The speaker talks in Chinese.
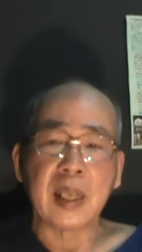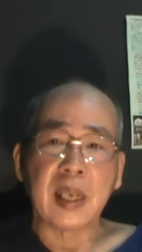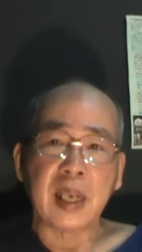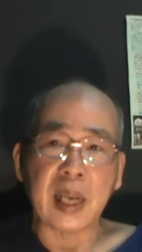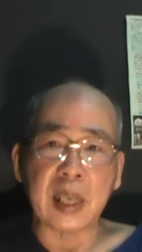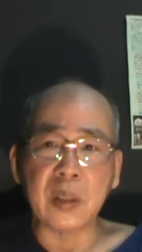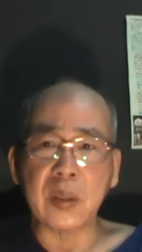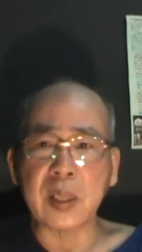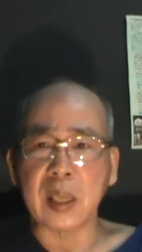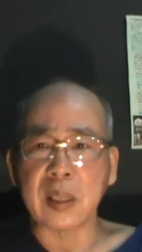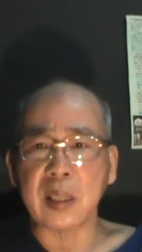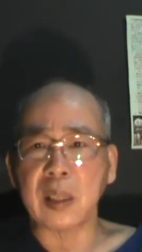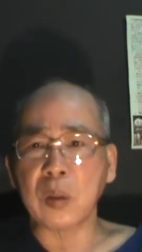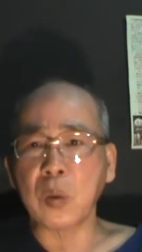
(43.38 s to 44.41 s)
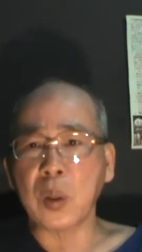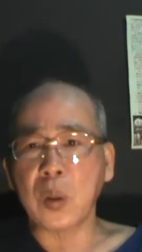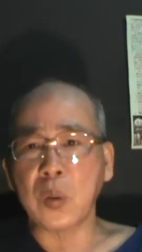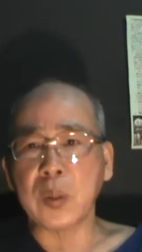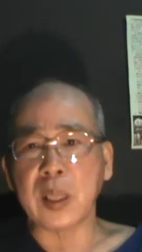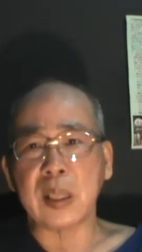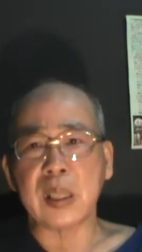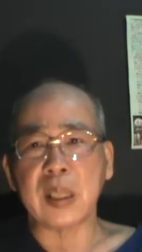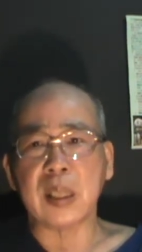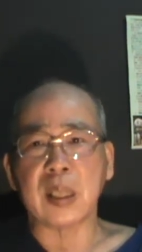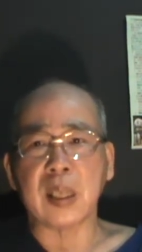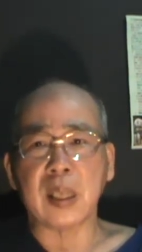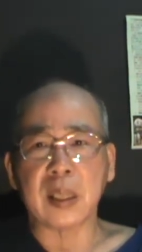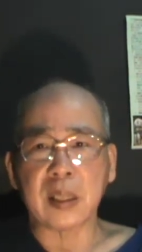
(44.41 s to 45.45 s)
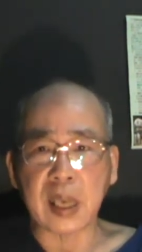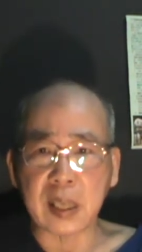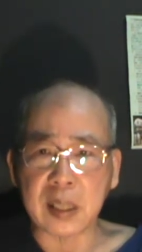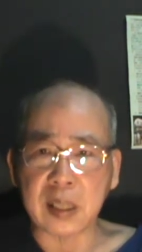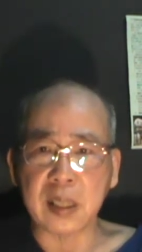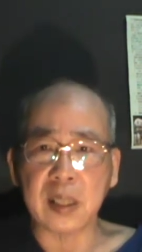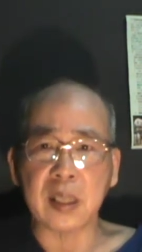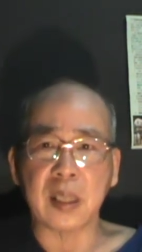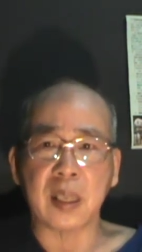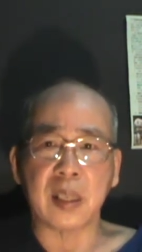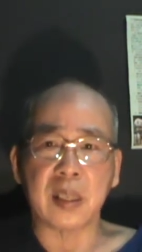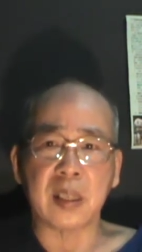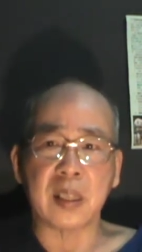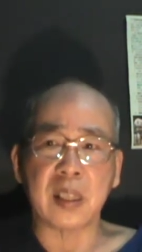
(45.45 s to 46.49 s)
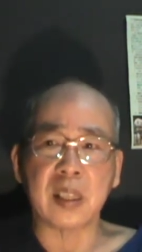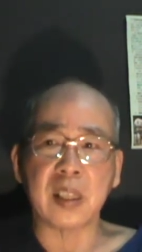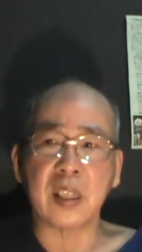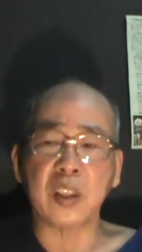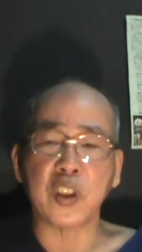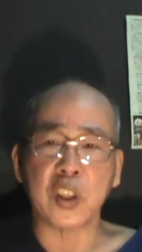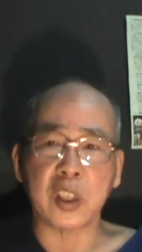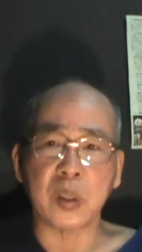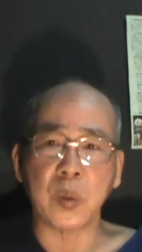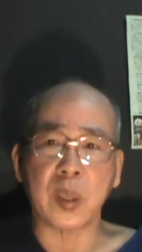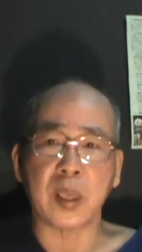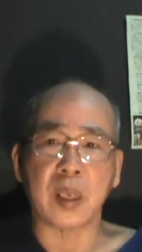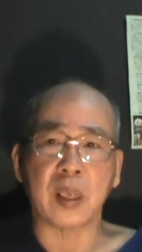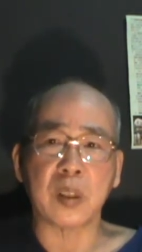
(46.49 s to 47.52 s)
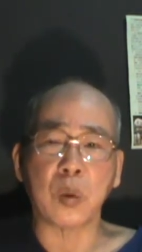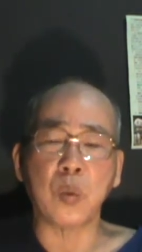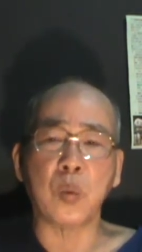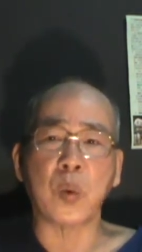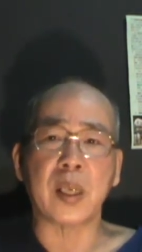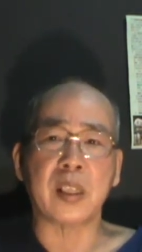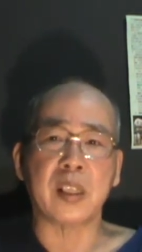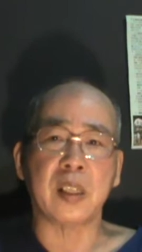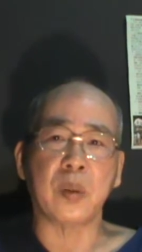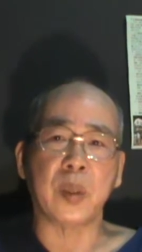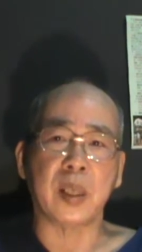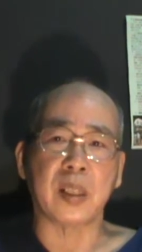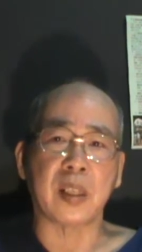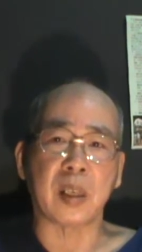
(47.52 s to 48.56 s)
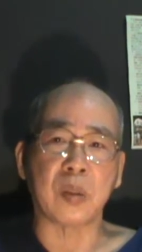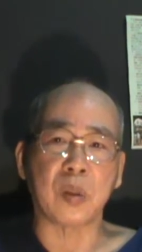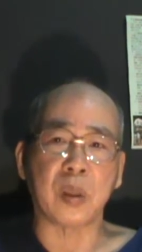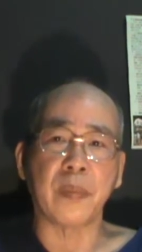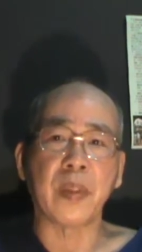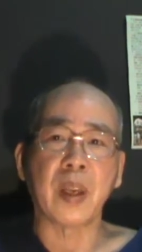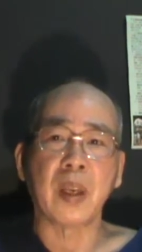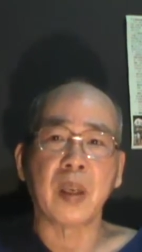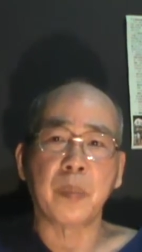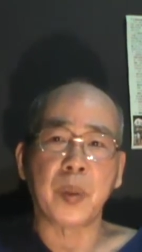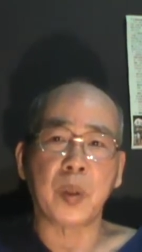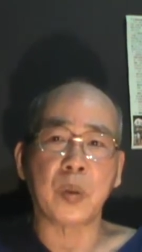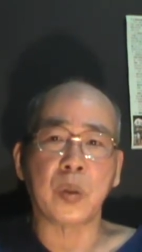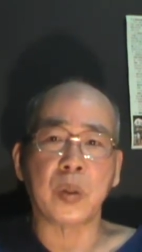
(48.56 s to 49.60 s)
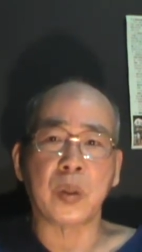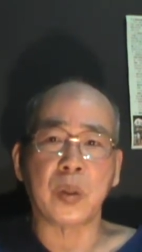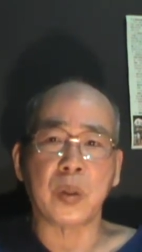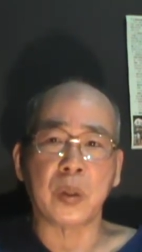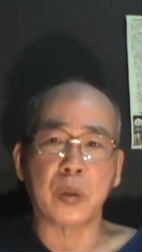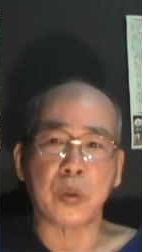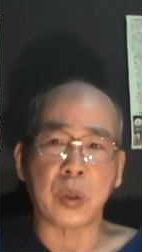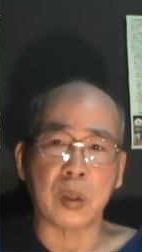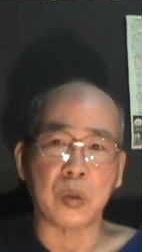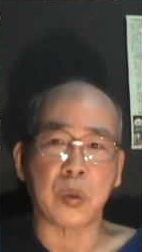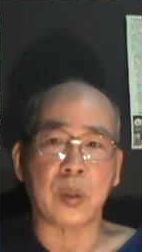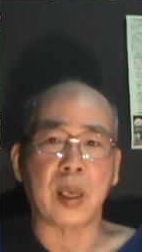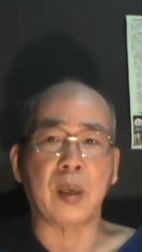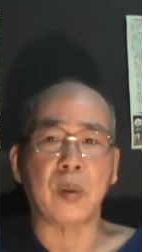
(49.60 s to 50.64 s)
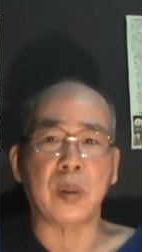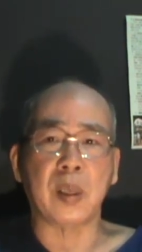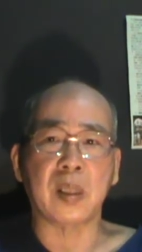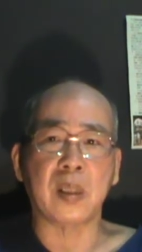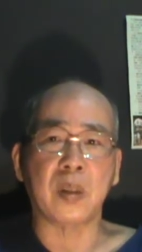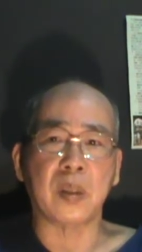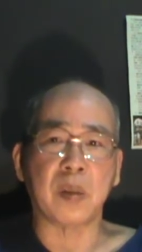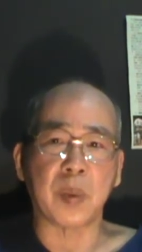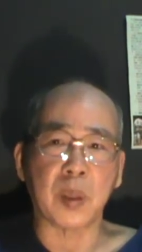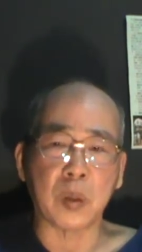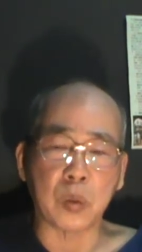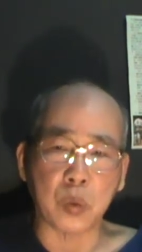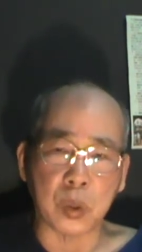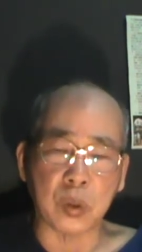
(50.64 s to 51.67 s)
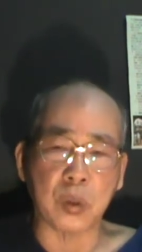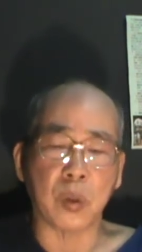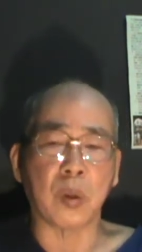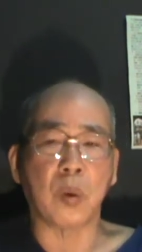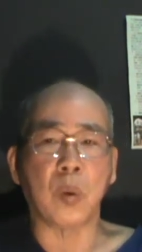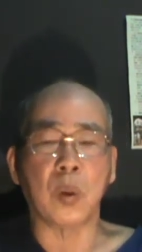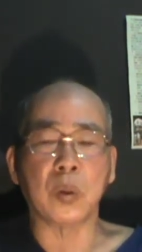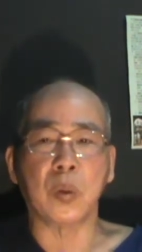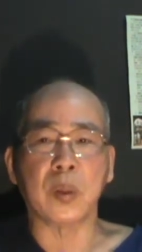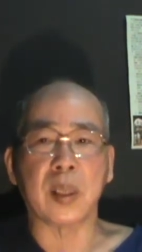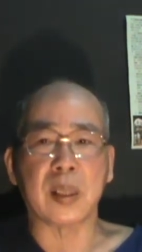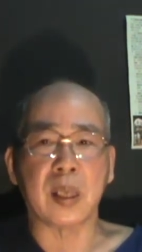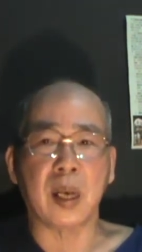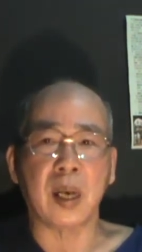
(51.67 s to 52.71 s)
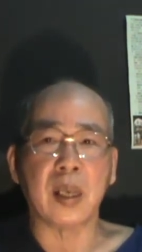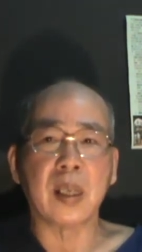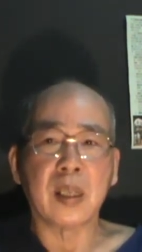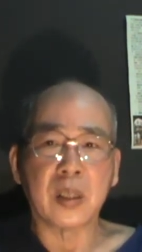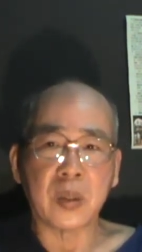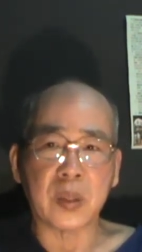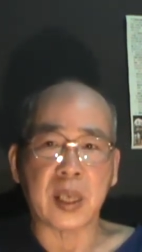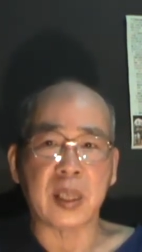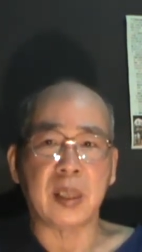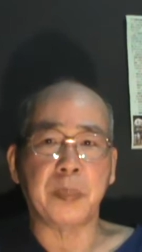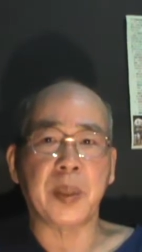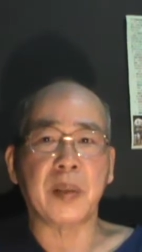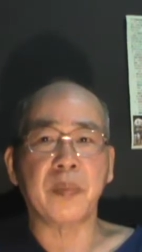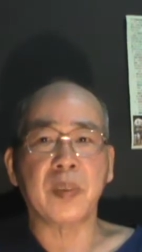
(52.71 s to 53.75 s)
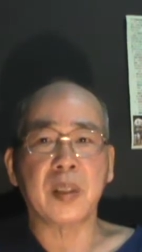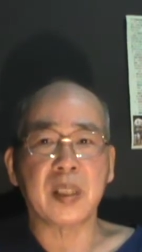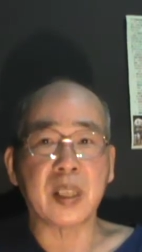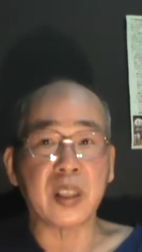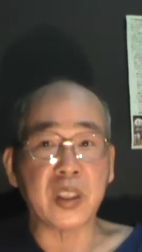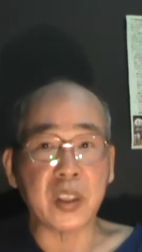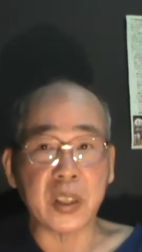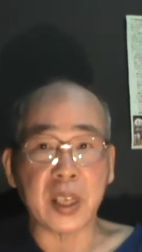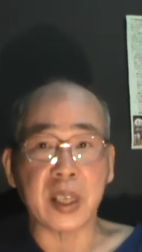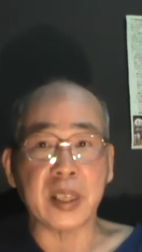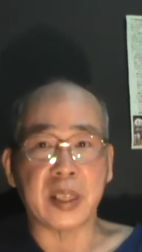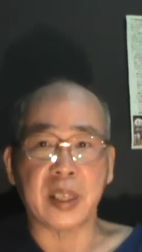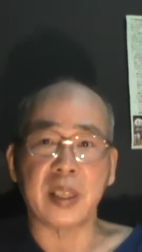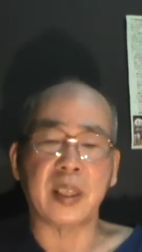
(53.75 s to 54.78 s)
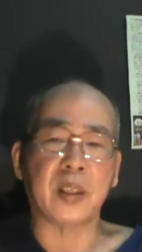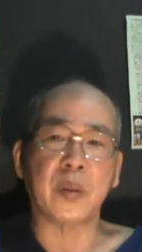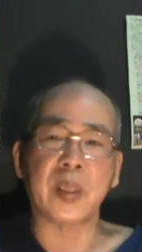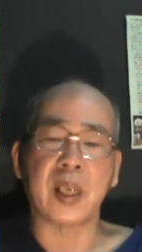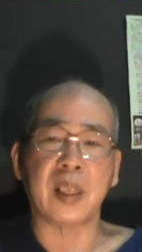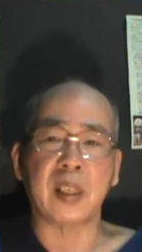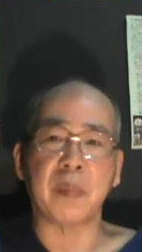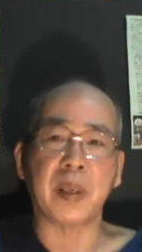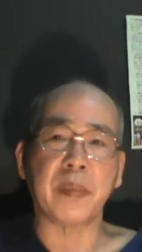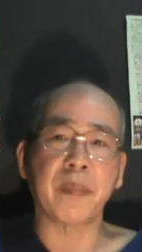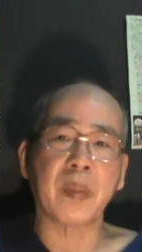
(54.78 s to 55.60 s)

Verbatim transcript: 篮球场是一个多功能性的哈，它也是一个也是一个集会啊，户外集会的场所。比如说有有选举啦，或者是有什么群众的活动的时候，就在那边升旗典礼等等都在那边。